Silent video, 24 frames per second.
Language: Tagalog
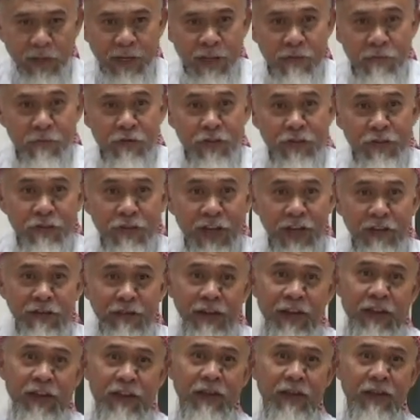May demonyo
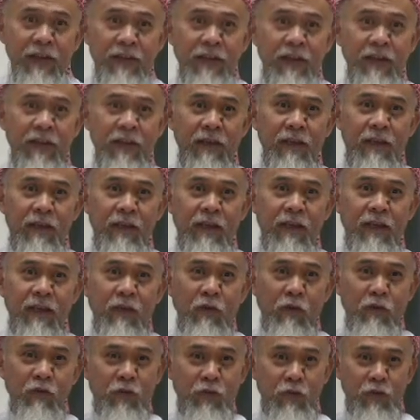ngayon eh.
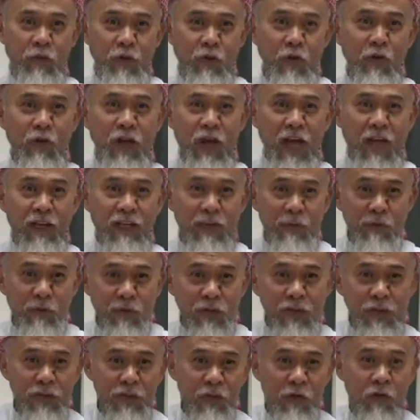Kung totoo nga ang
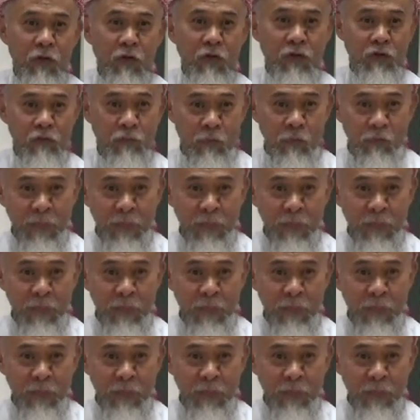demonyo,